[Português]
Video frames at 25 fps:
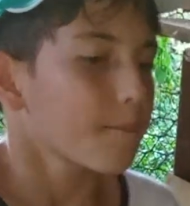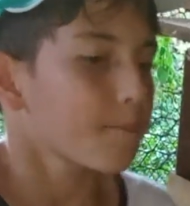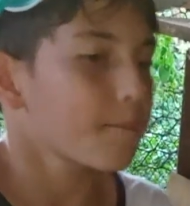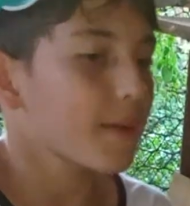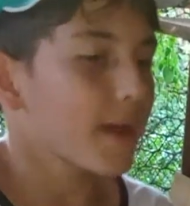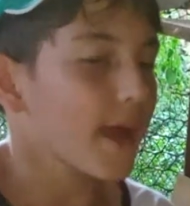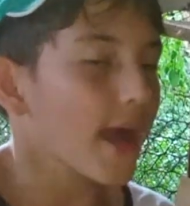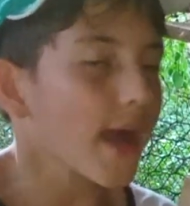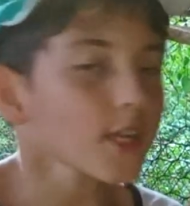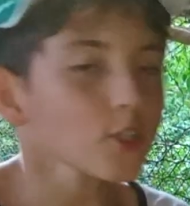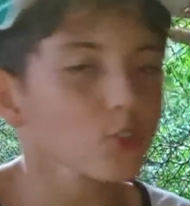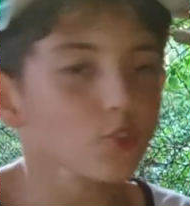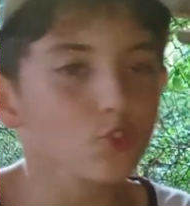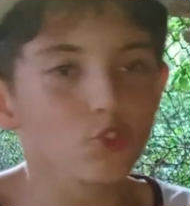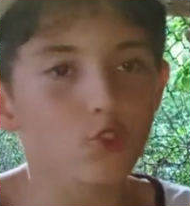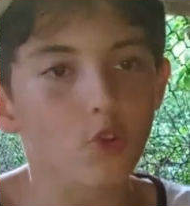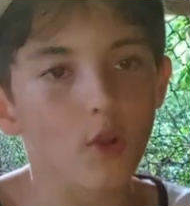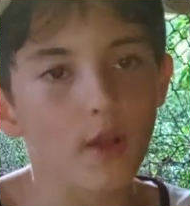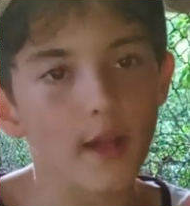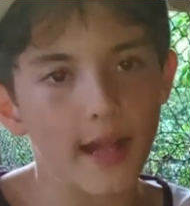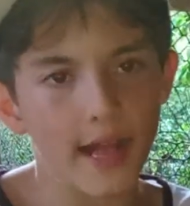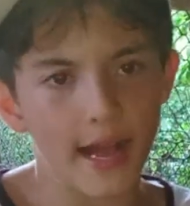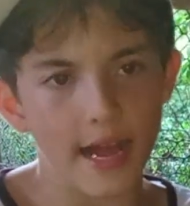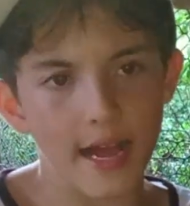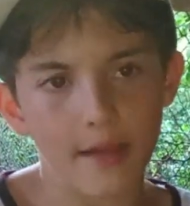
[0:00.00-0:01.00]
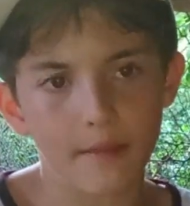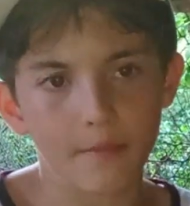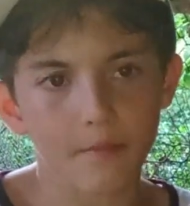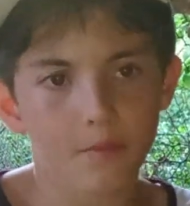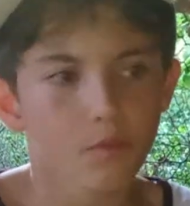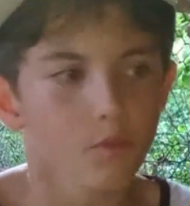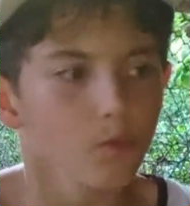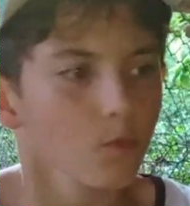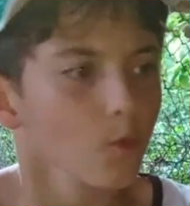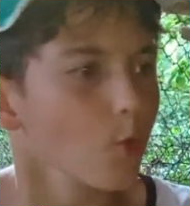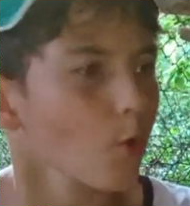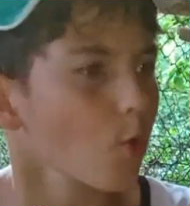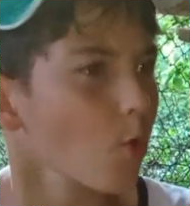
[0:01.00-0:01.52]
para chocar,
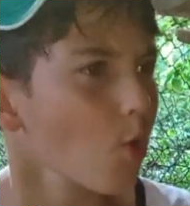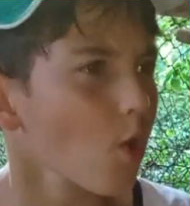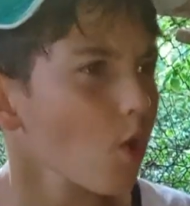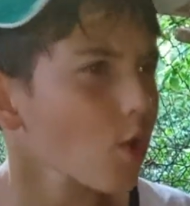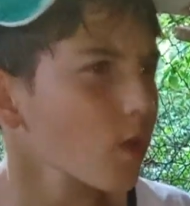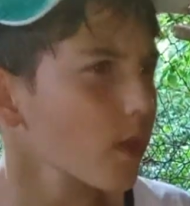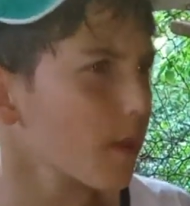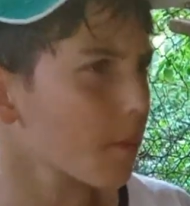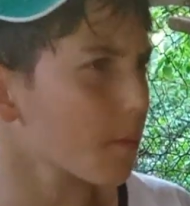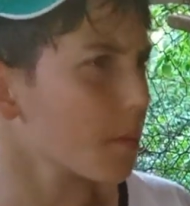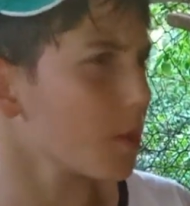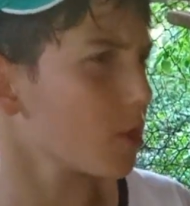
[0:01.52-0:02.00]
qual que é